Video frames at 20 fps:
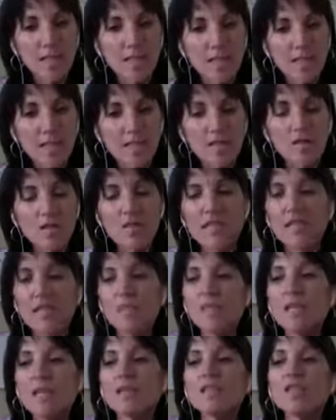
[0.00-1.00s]
Qu'est-ce que ça,
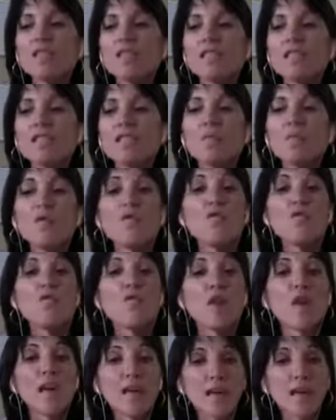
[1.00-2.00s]
est-ce que ça m'a
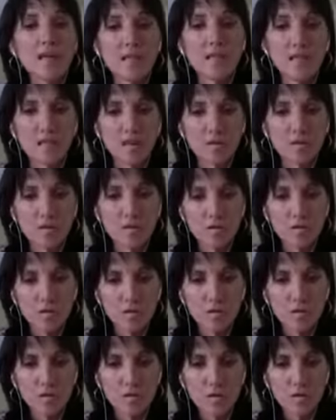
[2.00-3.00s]
ouvert à quelque
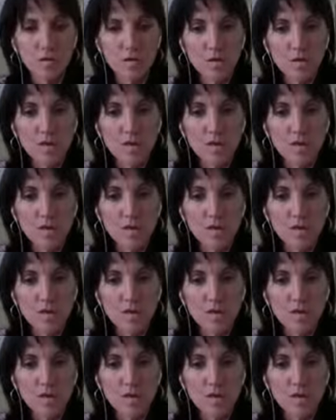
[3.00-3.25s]
chose?